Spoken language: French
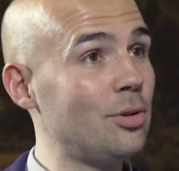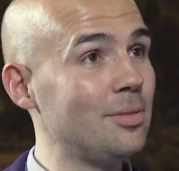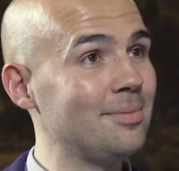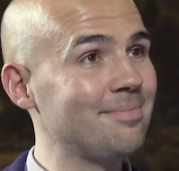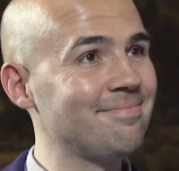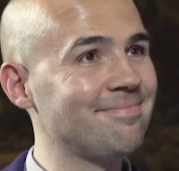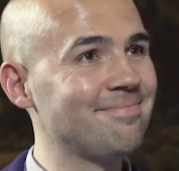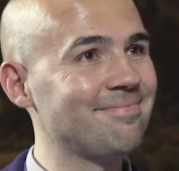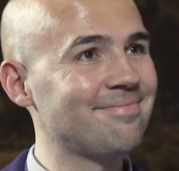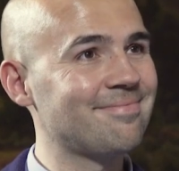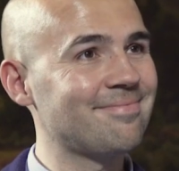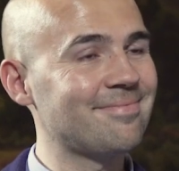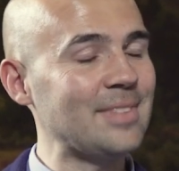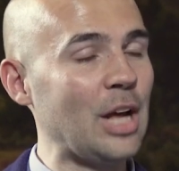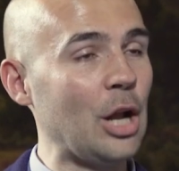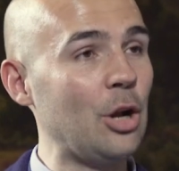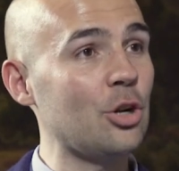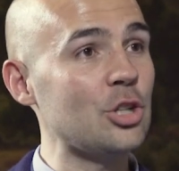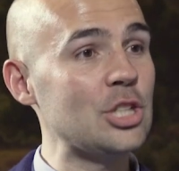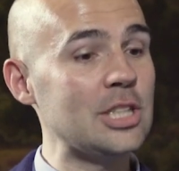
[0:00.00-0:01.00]
Bonjour.
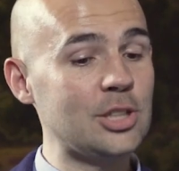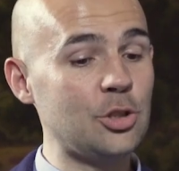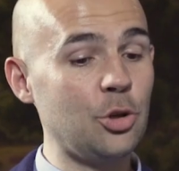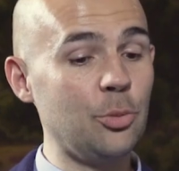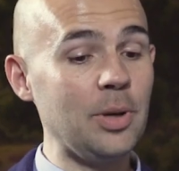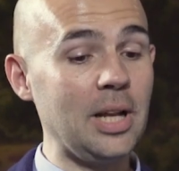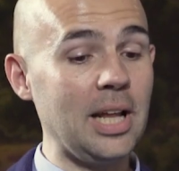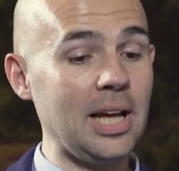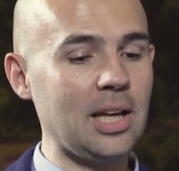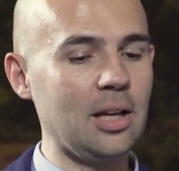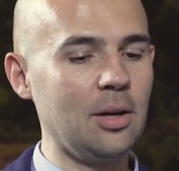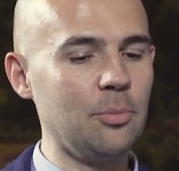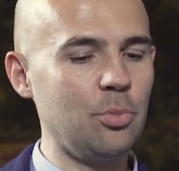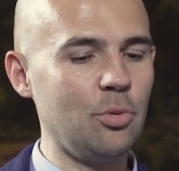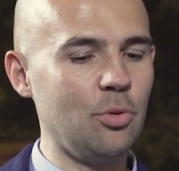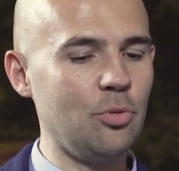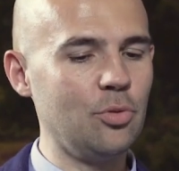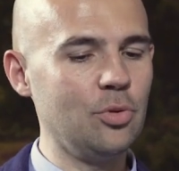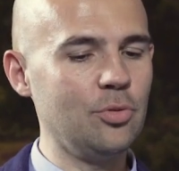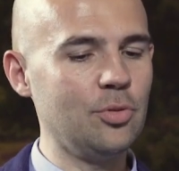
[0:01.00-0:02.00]
Alors chez Scopelec, hein, pour
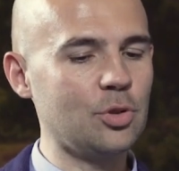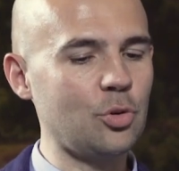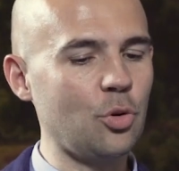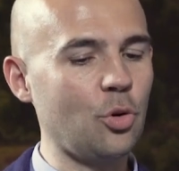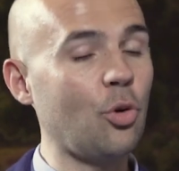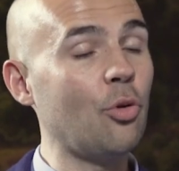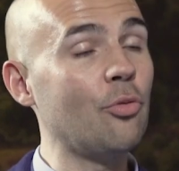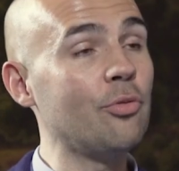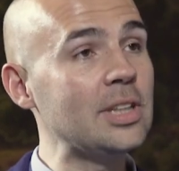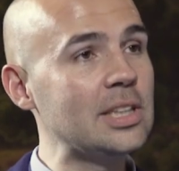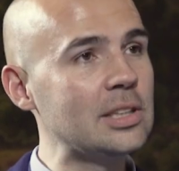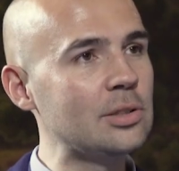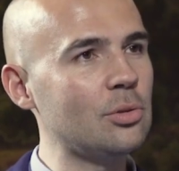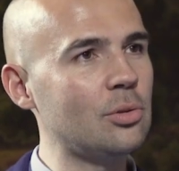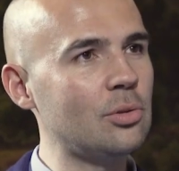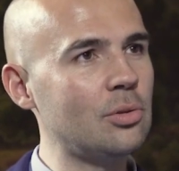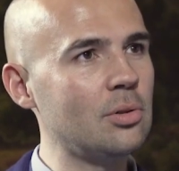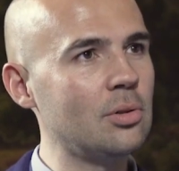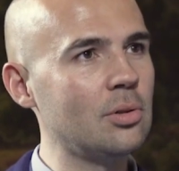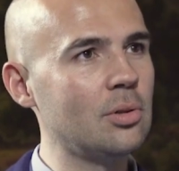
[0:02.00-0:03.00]
vous, votre
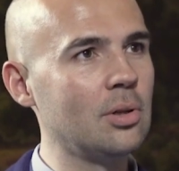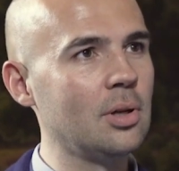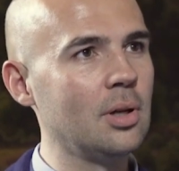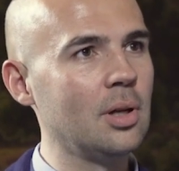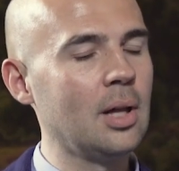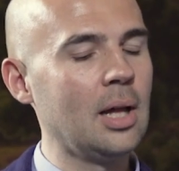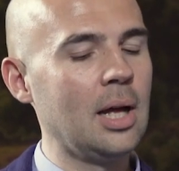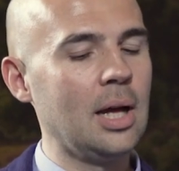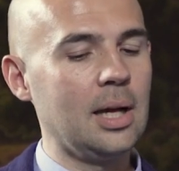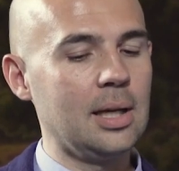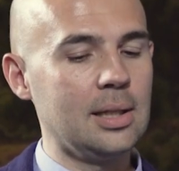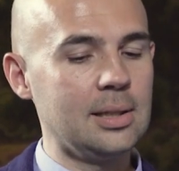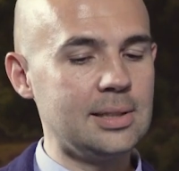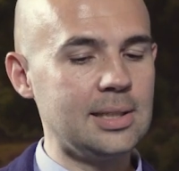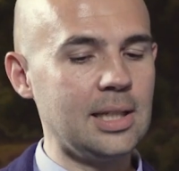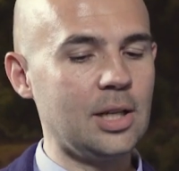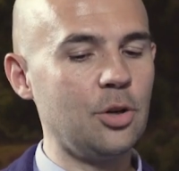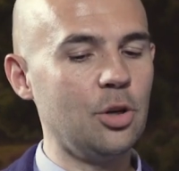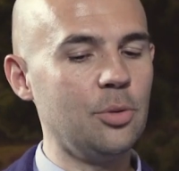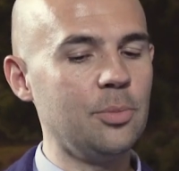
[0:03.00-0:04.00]
conviction, c'est
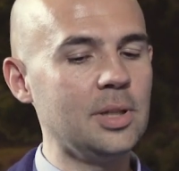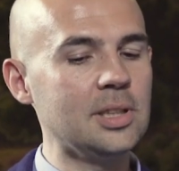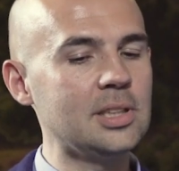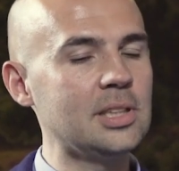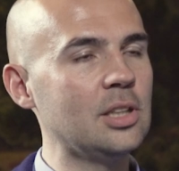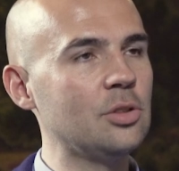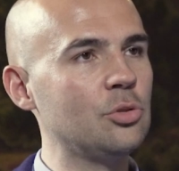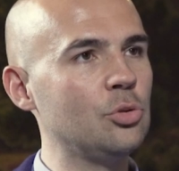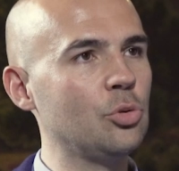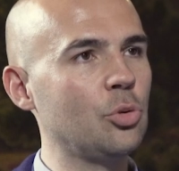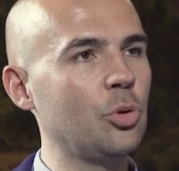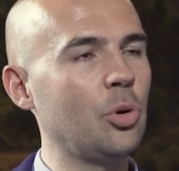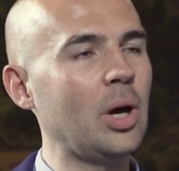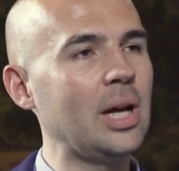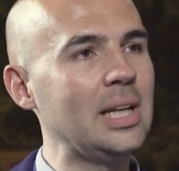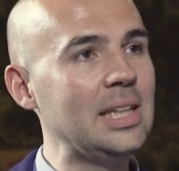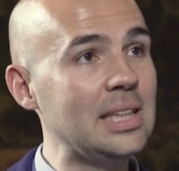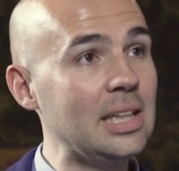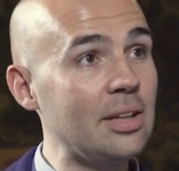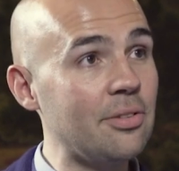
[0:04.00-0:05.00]
que le maintien d'une
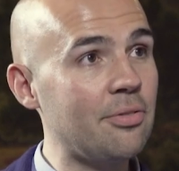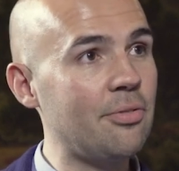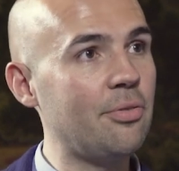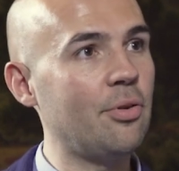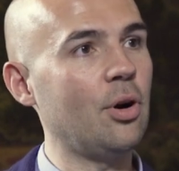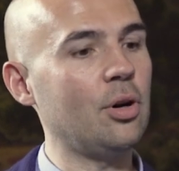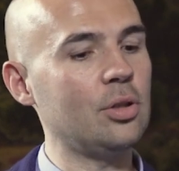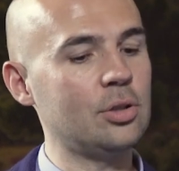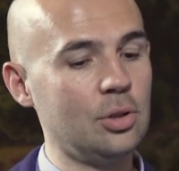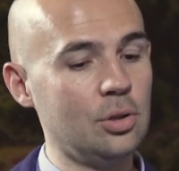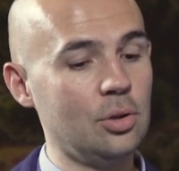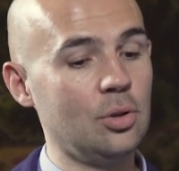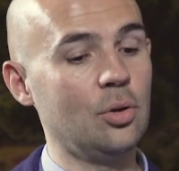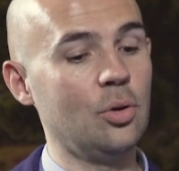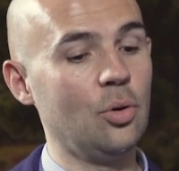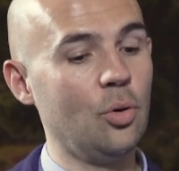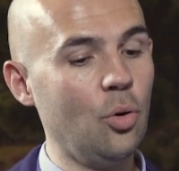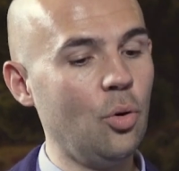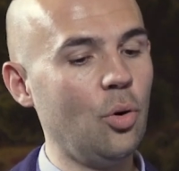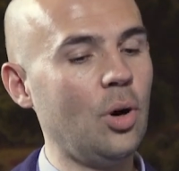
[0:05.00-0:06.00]
ruralité forte
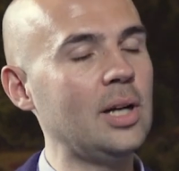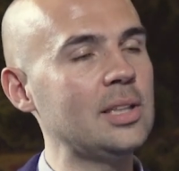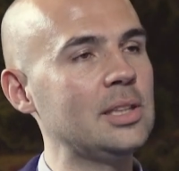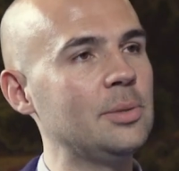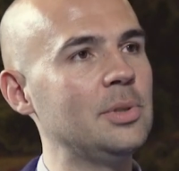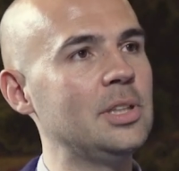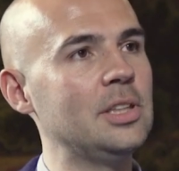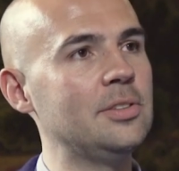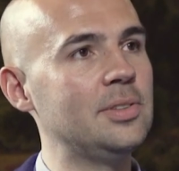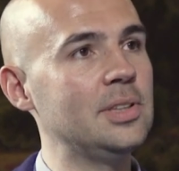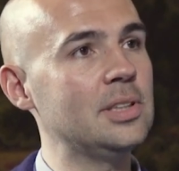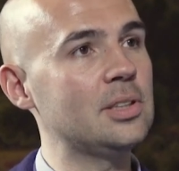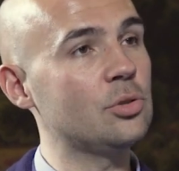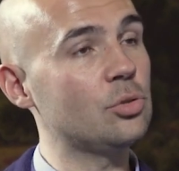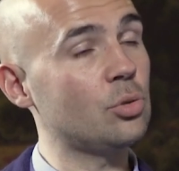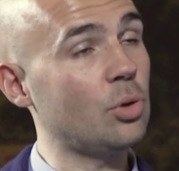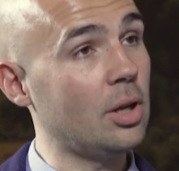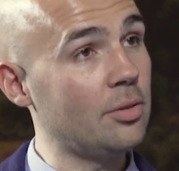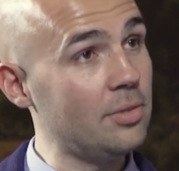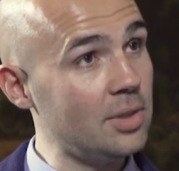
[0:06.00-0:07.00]
aura des bénéfices
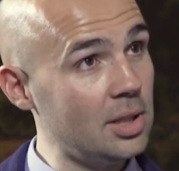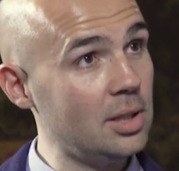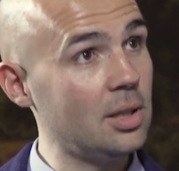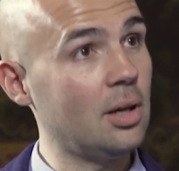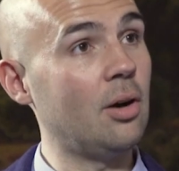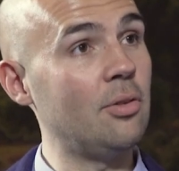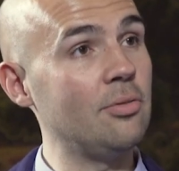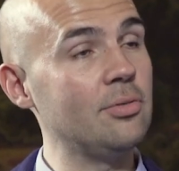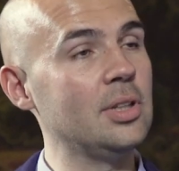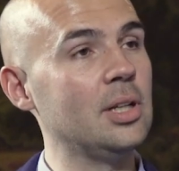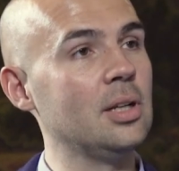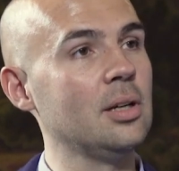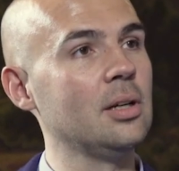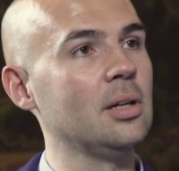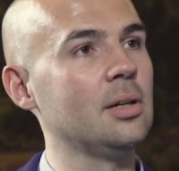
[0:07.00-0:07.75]
sur la vie en ville.